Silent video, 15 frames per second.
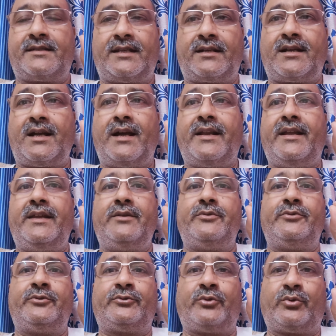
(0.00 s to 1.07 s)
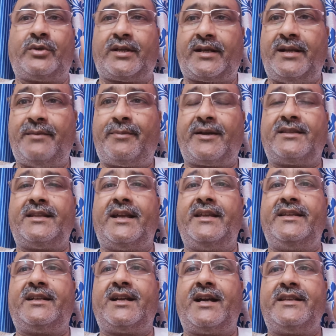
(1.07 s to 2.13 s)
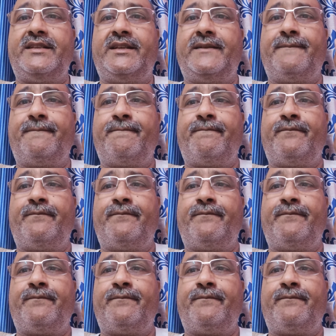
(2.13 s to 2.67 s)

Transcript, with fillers: सरकार है उसको करना पड़ता है ये कार्य